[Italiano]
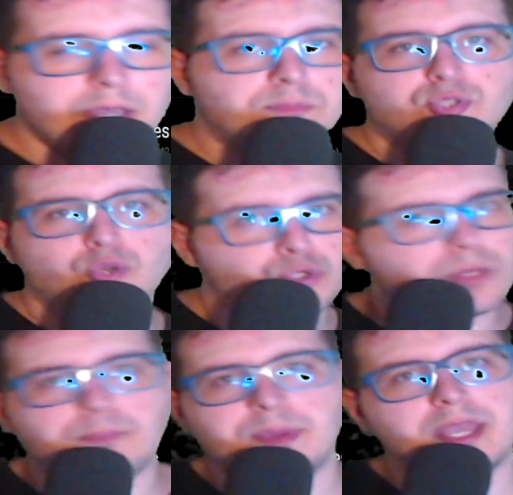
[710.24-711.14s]
bisogno di
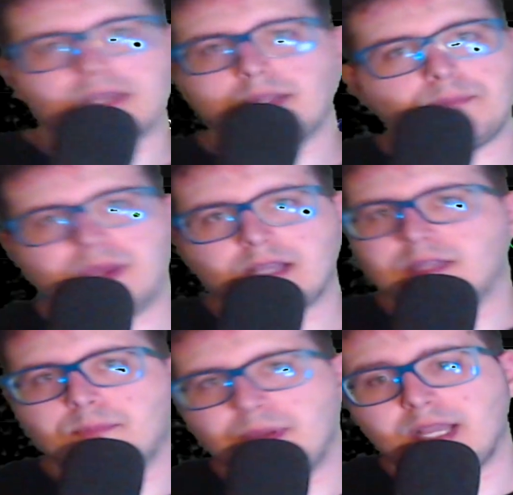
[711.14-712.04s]
pick, di pick, di
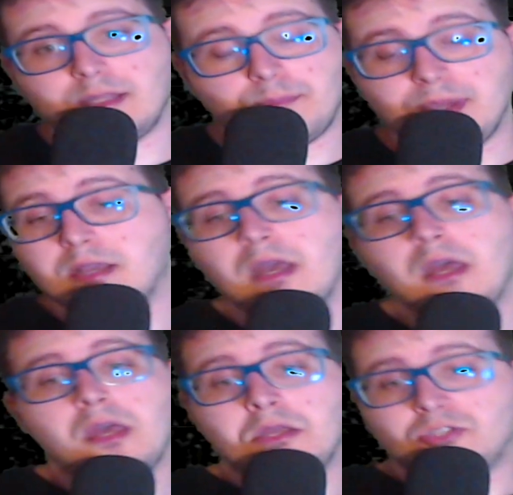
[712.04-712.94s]
pick, di pick.
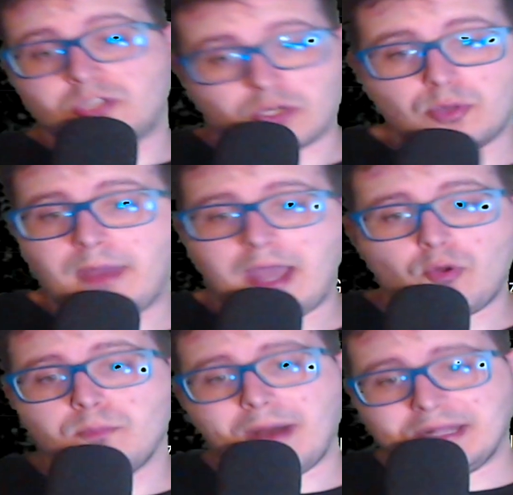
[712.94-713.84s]
Secondo me
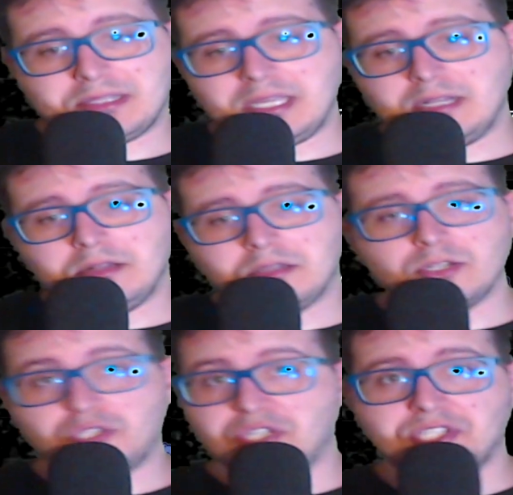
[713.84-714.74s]
un bad yield
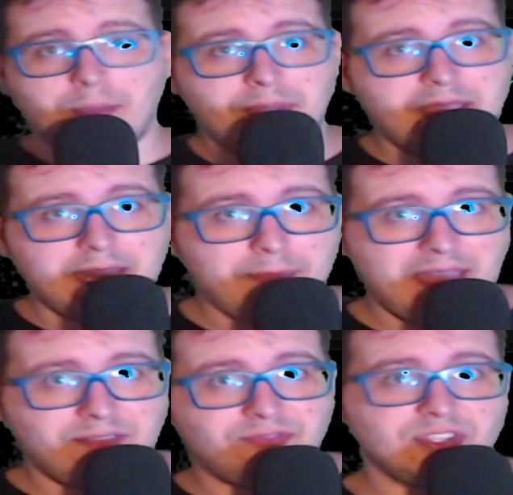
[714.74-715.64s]
ci sta bene a
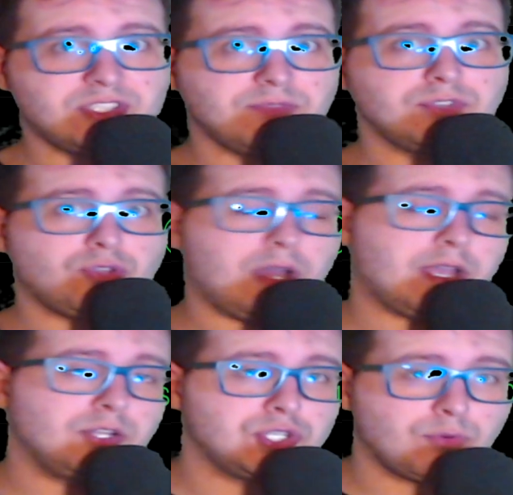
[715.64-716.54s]
Memphis, visto anche il
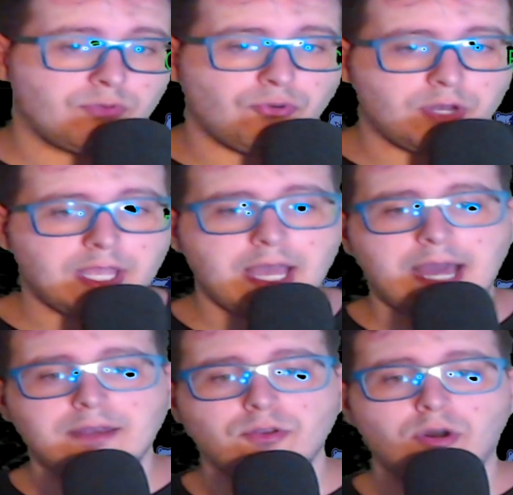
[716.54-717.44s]
5 fuori che
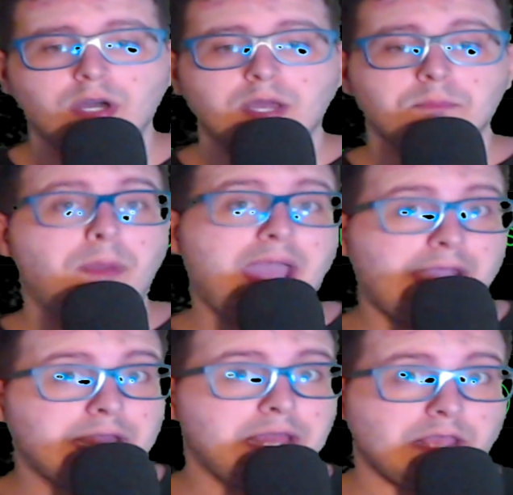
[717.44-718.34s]
hanno.
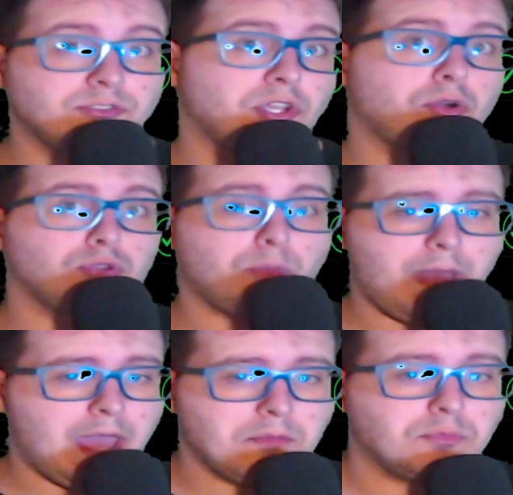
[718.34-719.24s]
Bagley secondo
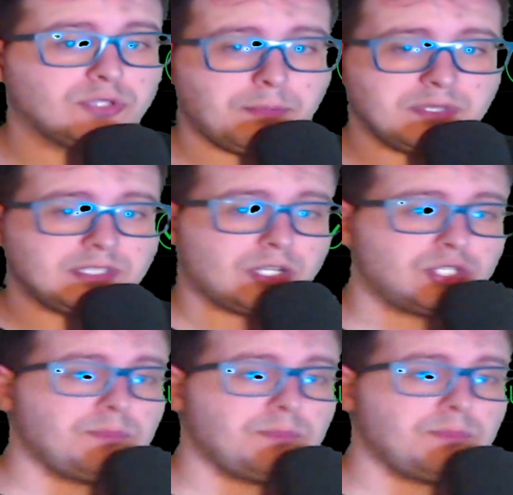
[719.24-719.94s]
me potrebbe starci